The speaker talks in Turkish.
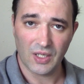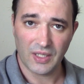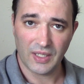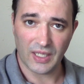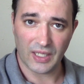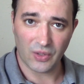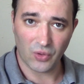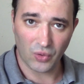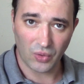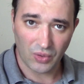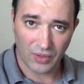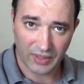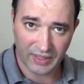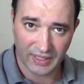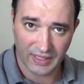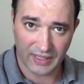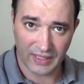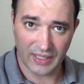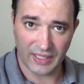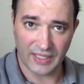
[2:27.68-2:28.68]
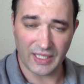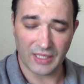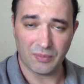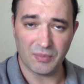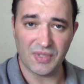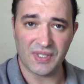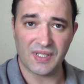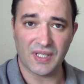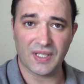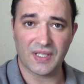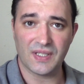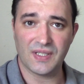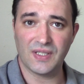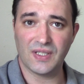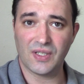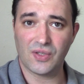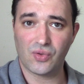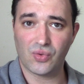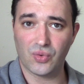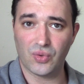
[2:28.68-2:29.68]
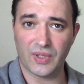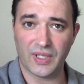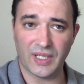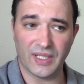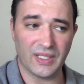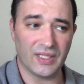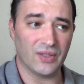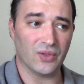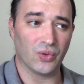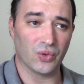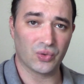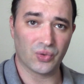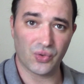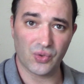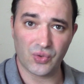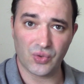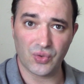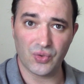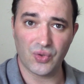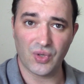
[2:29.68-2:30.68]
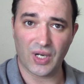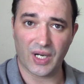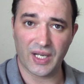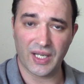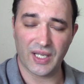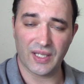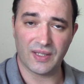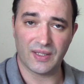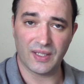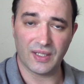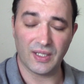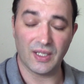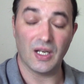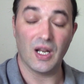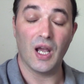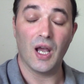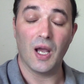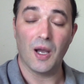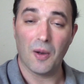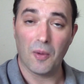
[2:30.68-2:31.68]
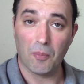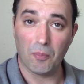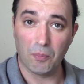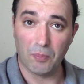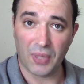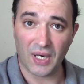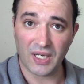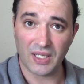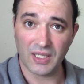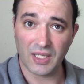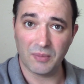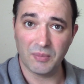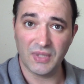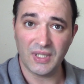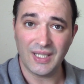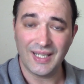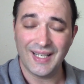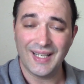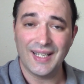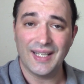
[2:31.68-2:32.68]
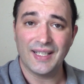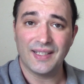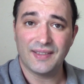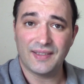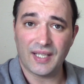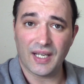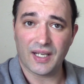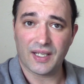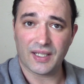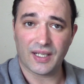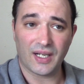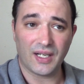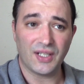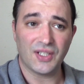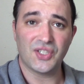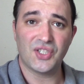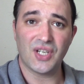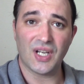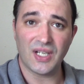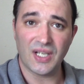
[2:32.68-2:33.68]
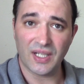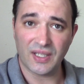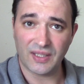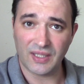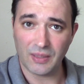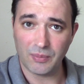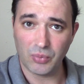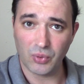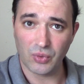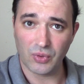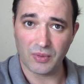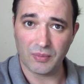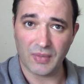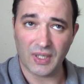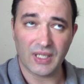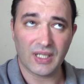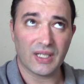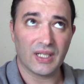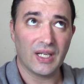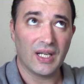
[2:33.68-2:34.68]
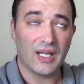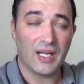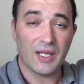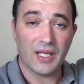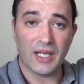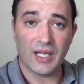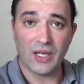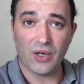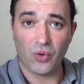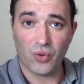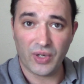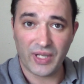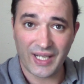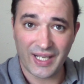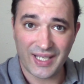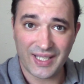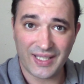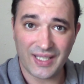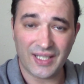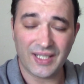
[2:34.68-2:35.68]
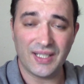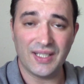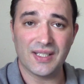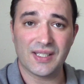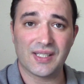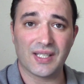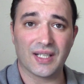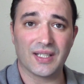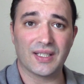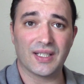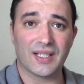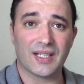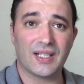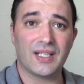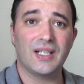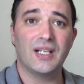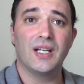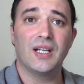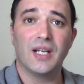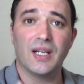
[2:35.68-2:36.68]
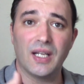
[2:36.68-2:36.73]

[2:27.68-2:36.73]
Yani o 78. E, surenin 33. ayetinin bağlamı tekrar cennette bulunmak, e, oraya giden insanlara